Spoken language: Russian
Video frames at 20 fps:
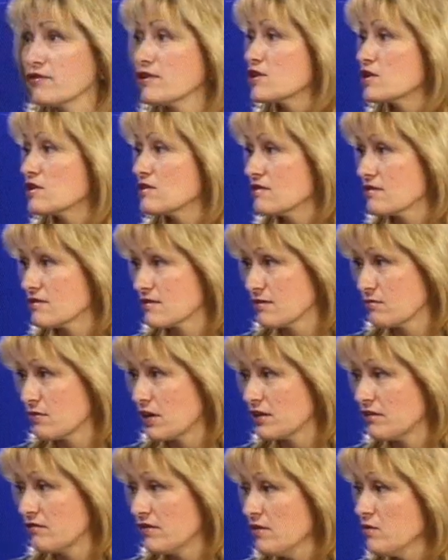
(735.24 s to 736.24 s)
их жизни
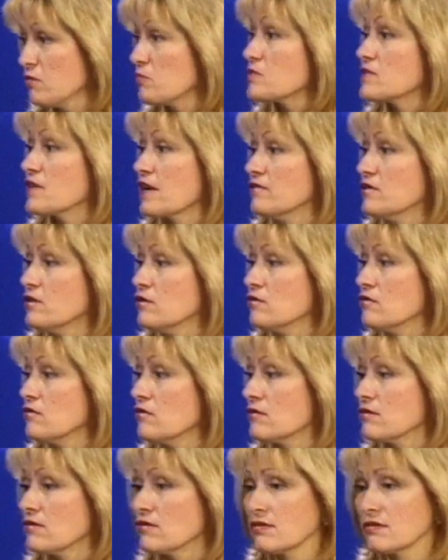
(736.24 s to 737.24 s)
занимает времени по
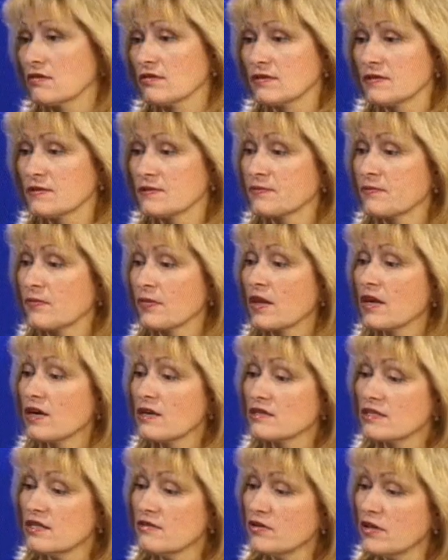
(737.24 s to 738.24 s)
сравнению с
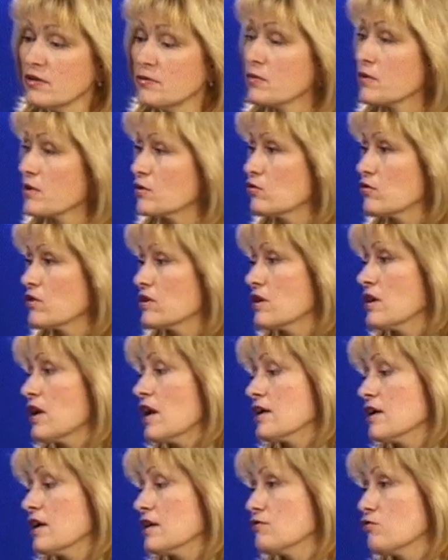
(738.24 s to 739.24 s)
тем временем, которое
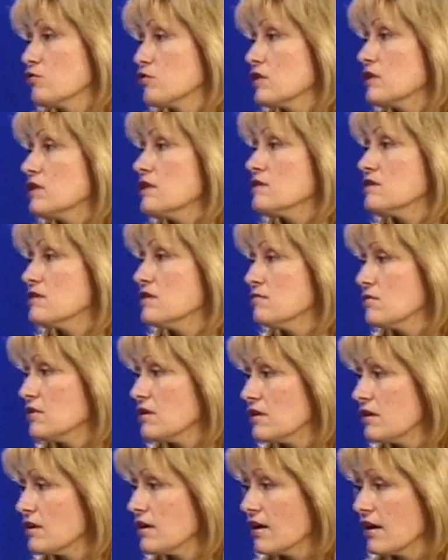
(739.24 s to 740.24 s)
они отводят для
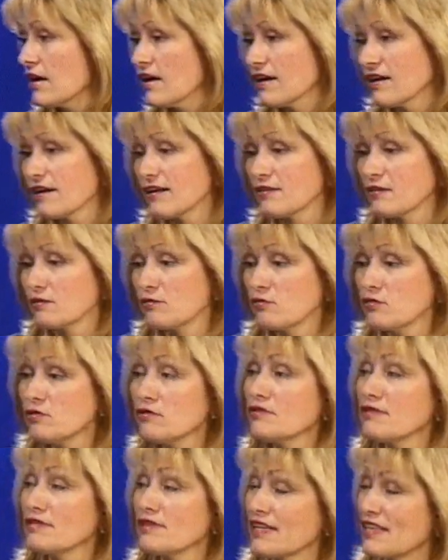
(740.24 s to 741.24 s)
семьи.
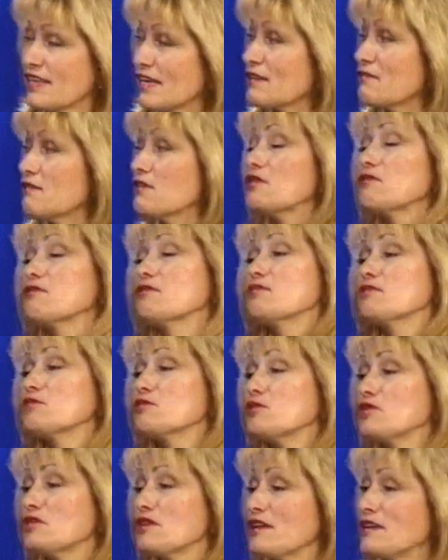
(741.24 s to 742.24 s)
Вот такие ответы мы
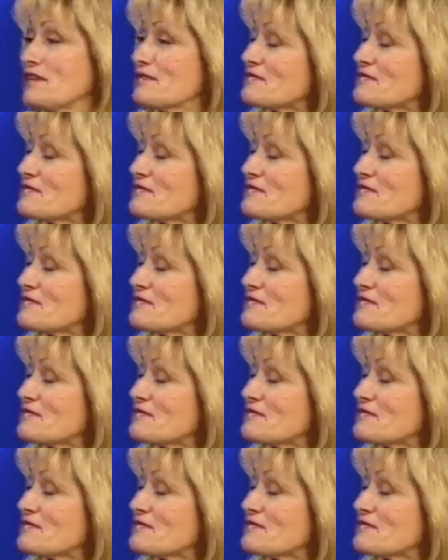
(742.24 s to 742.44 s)
получили получили.